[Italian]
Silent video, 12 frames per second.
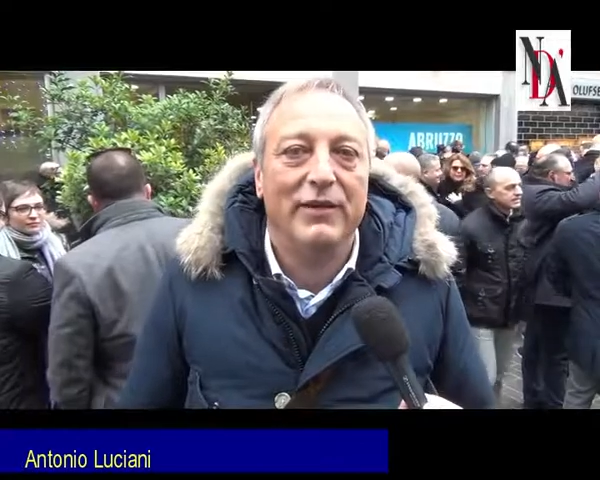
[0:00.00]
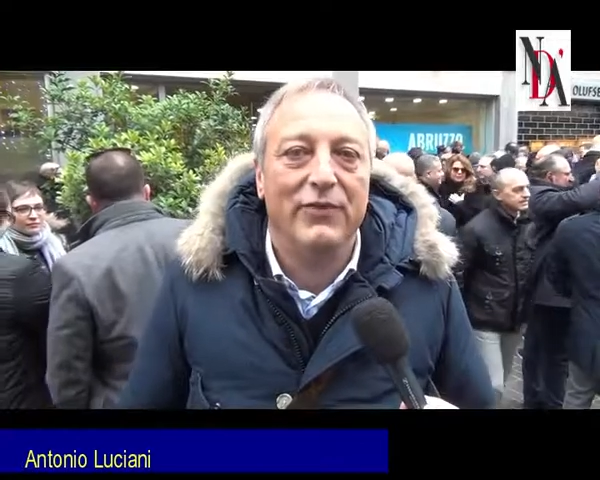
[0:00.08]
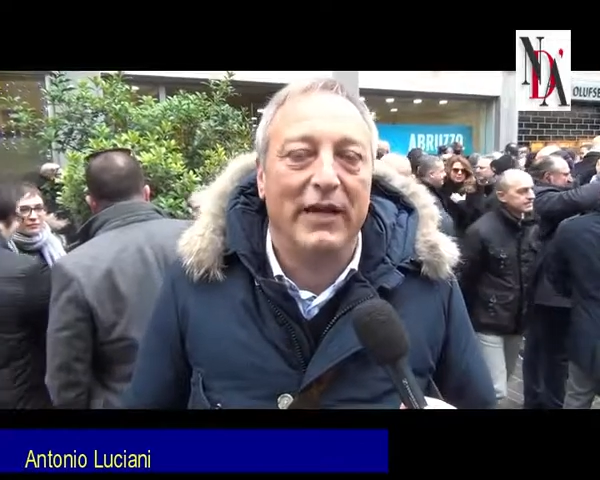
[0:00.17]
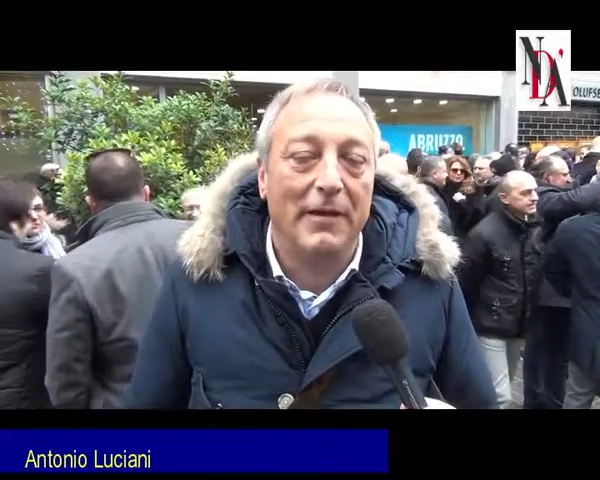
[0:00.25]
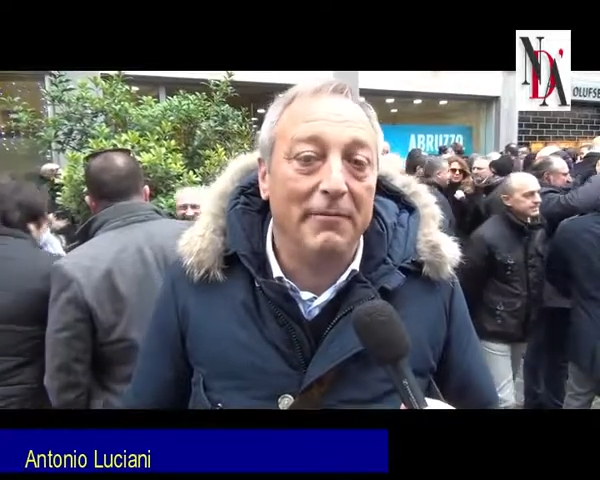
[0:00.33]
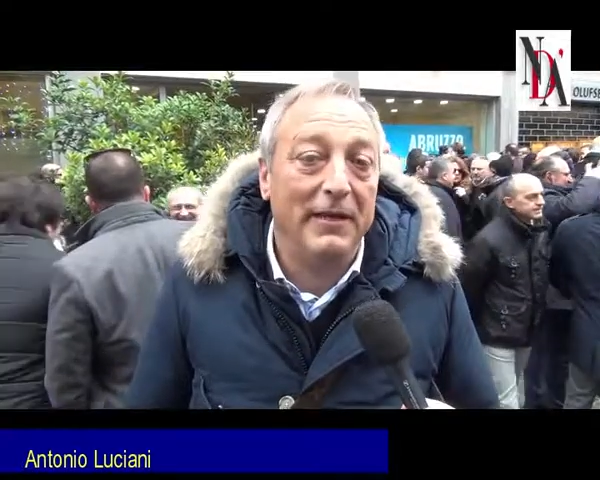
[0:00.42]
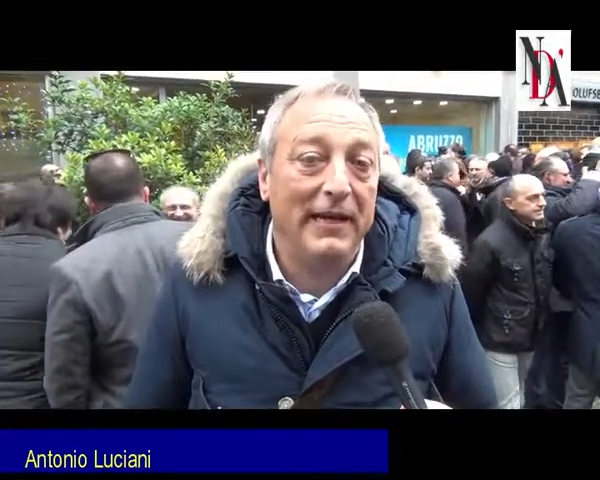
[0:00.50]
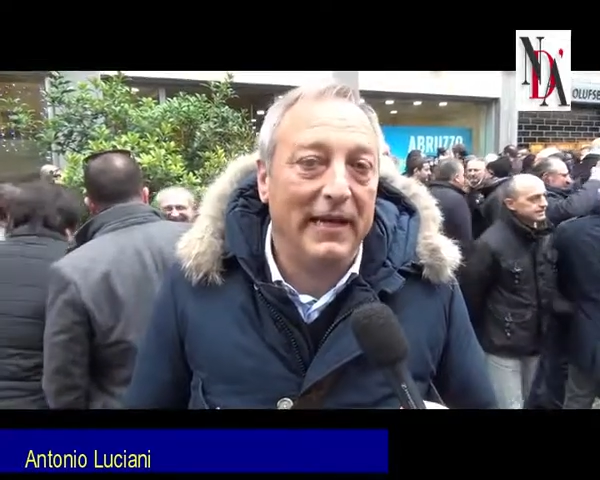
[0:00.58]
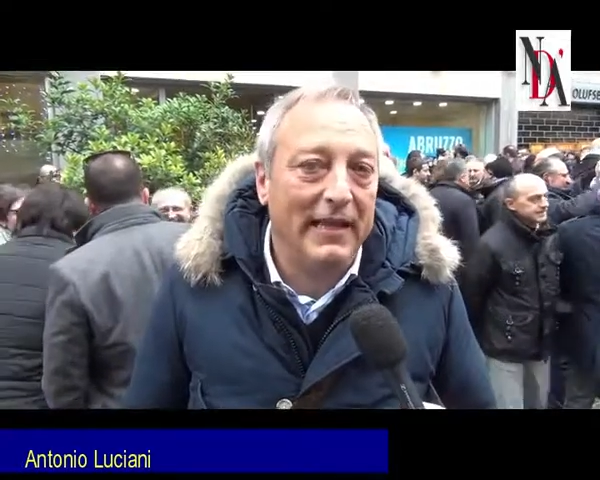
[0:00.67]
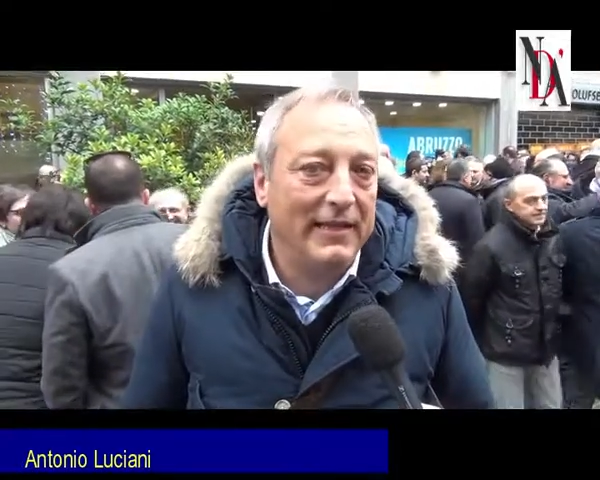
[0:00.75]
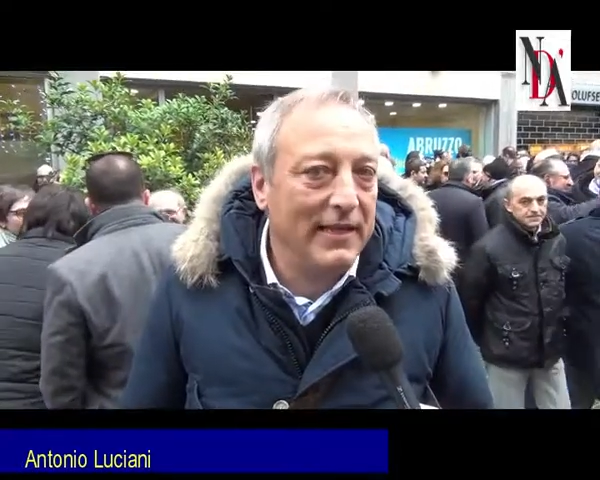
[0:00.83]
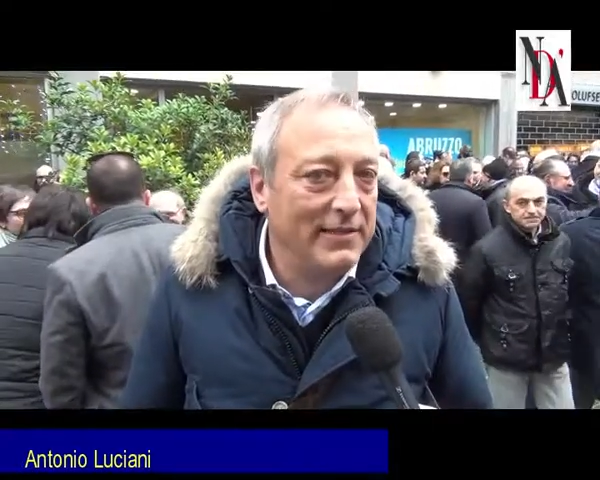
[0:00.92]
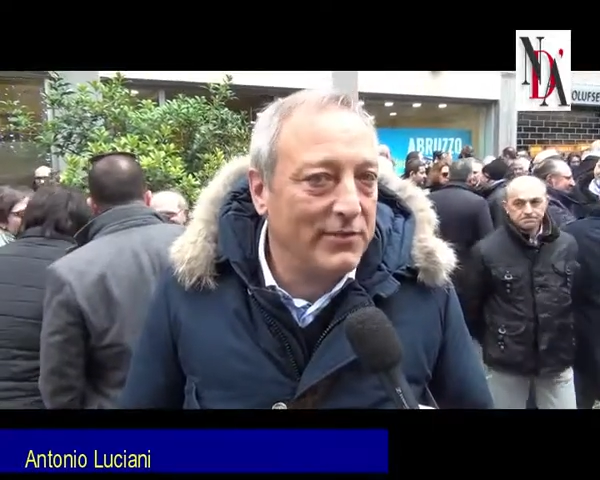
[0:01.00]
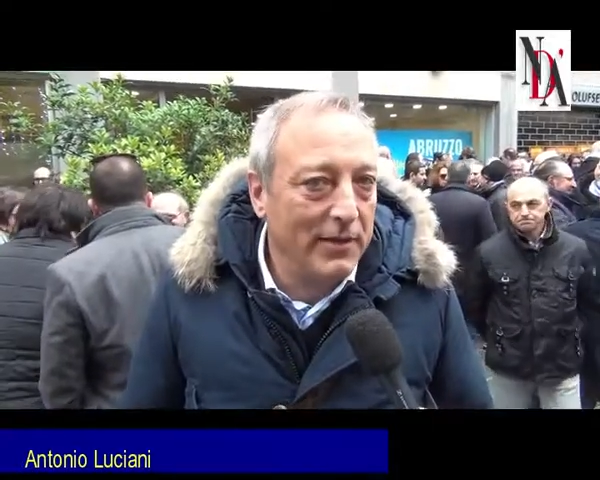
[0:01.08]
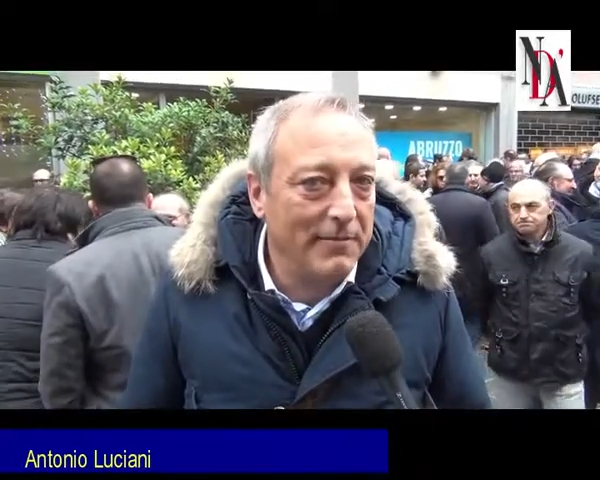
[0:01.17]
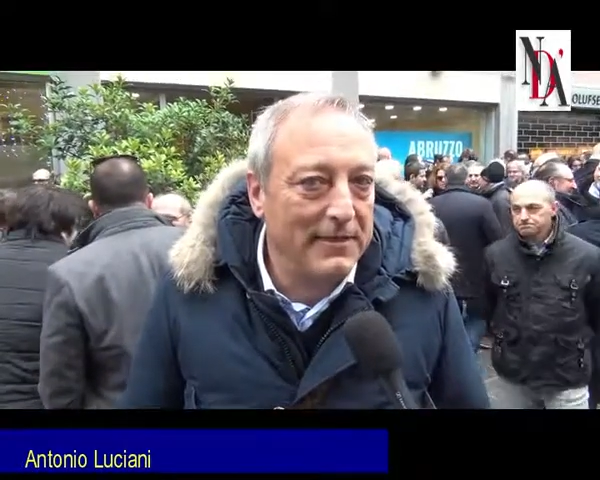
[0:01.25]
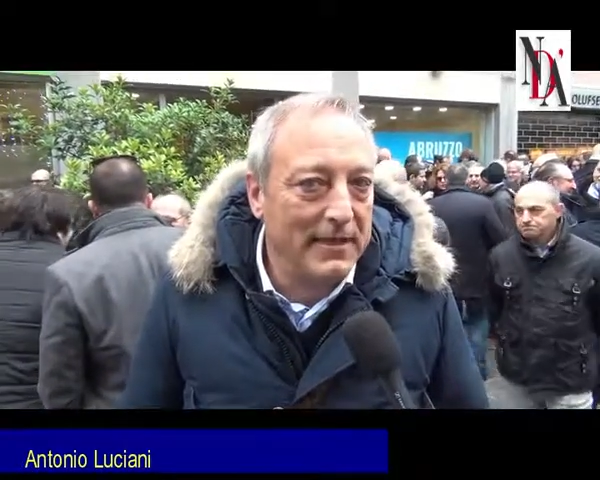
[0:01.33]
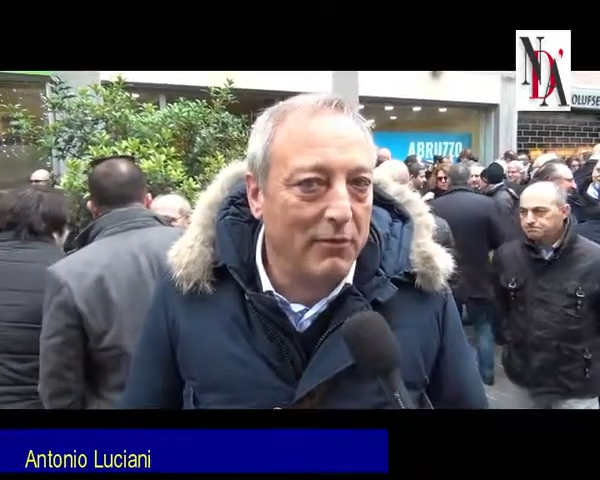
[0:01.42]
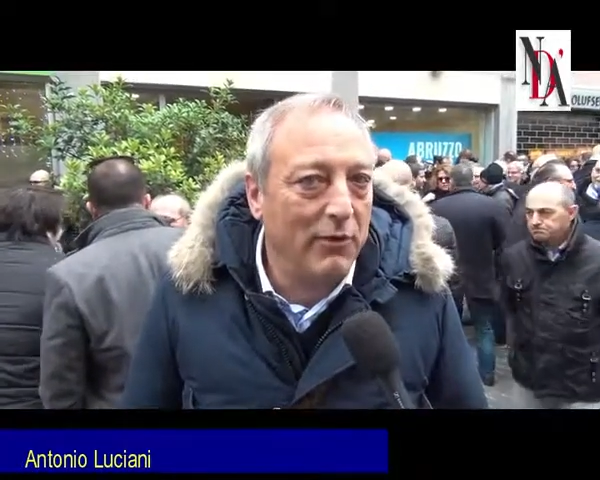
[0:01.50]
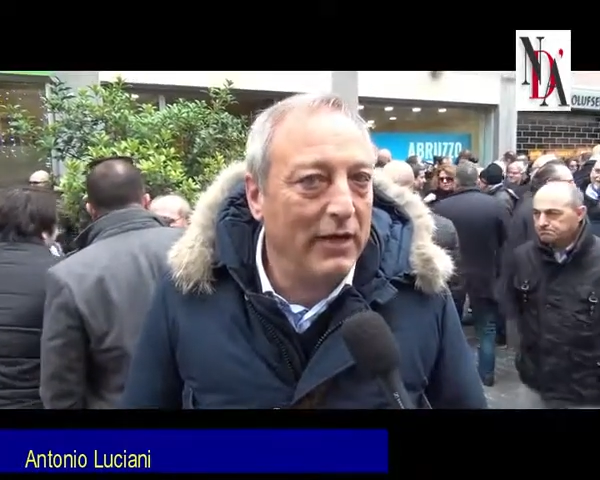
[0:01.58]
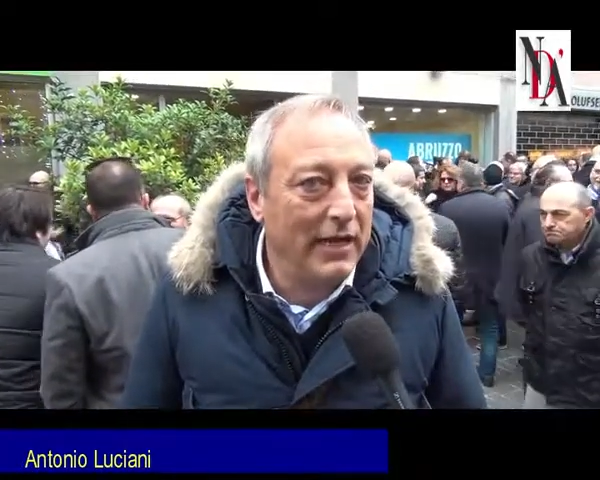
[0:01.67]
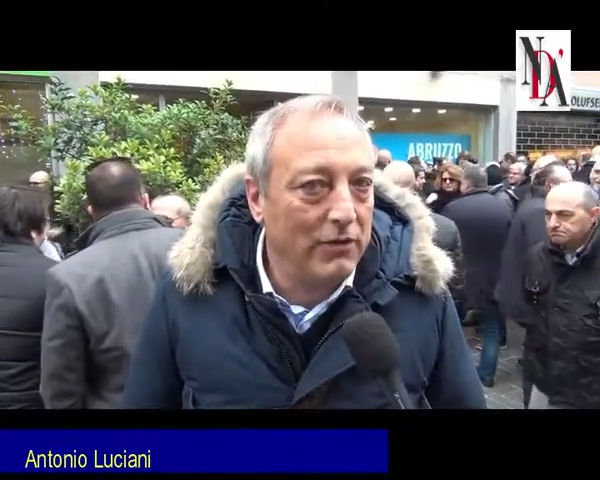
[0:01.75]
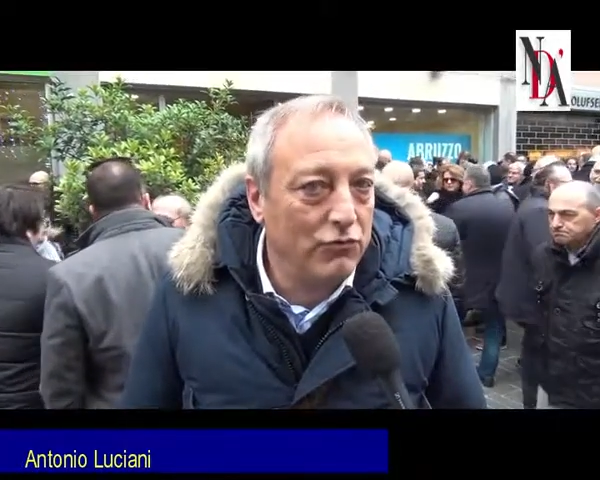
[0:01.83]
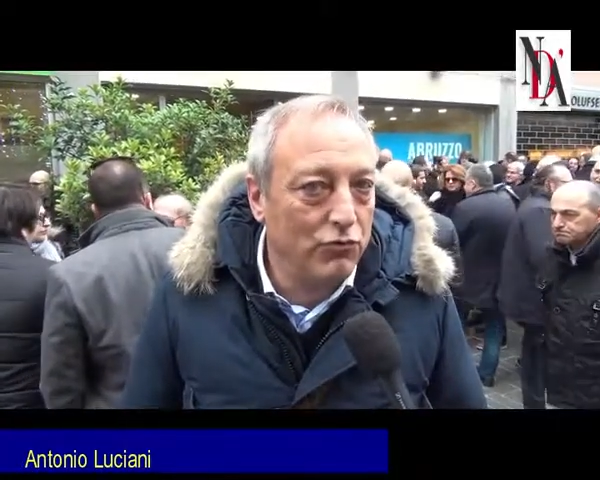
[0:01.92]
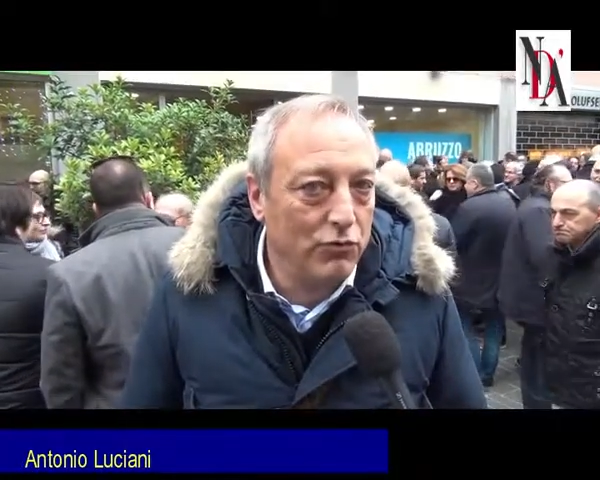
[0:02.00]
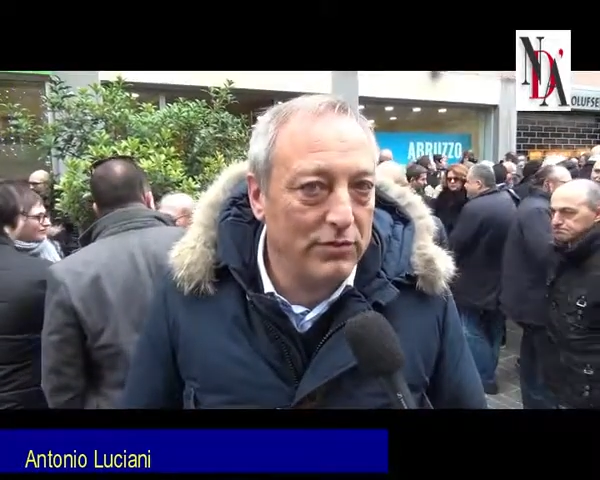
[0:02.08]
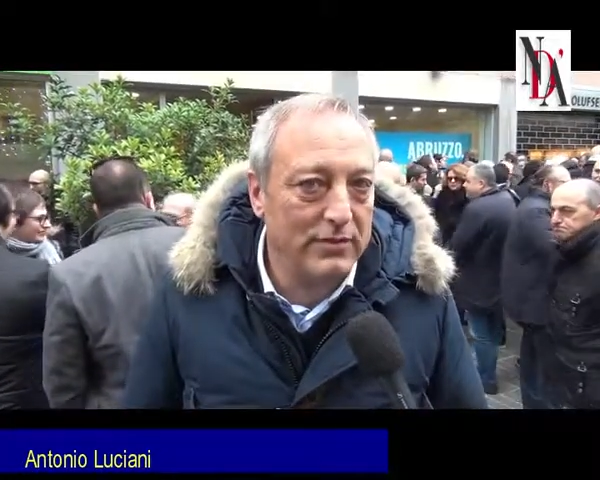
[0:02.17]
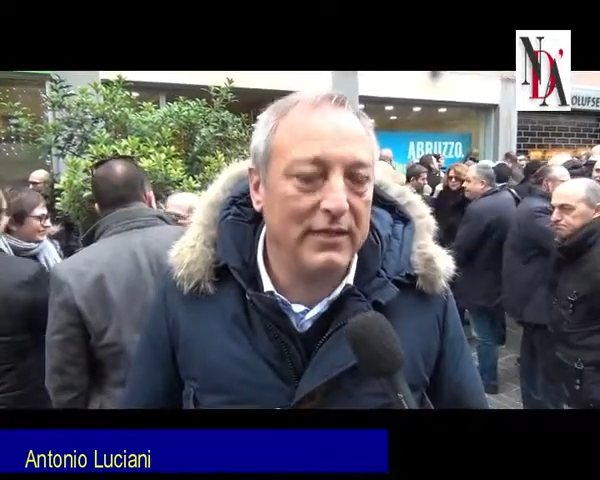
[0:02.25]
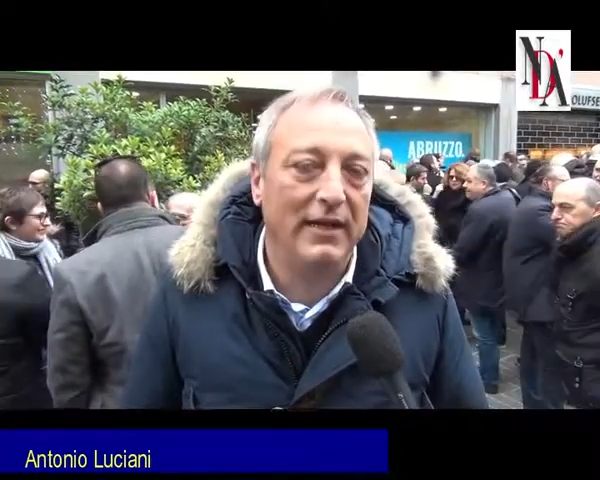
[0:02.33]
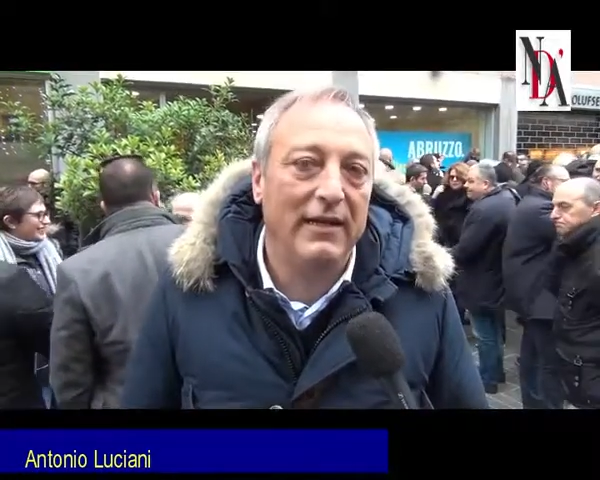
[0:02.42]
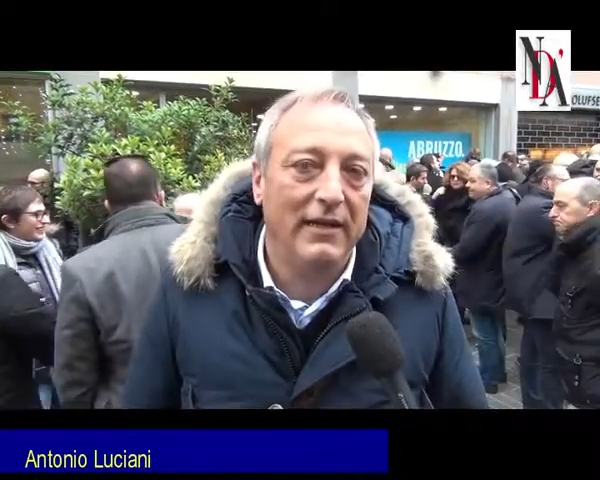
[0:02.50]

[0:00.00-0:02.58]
fa capire che la direzione presa è quella giusta